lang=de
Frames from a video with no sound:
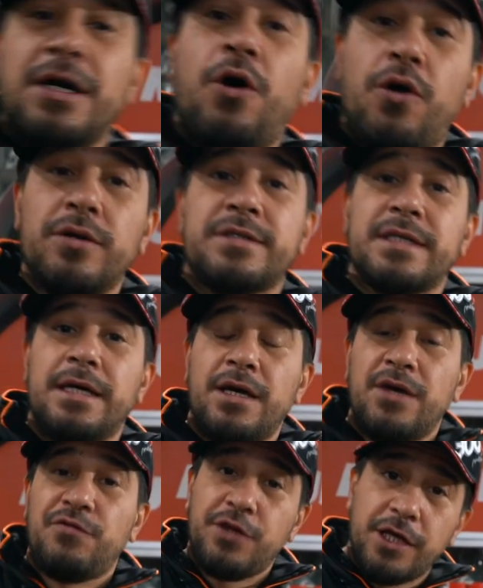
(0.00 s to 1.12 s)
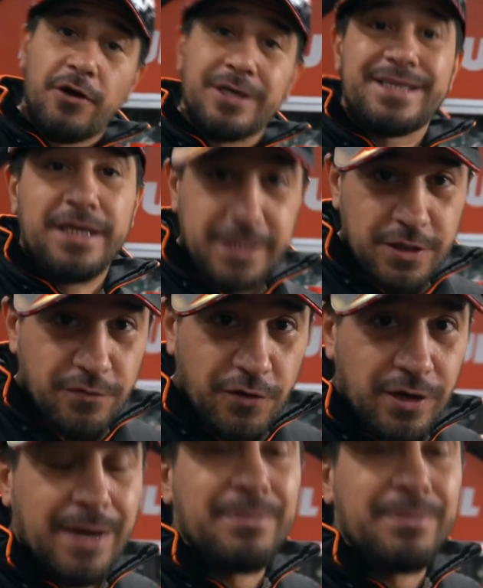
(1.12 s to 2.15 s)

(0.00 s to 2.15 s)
Und für die Leute, die nicht gewonnen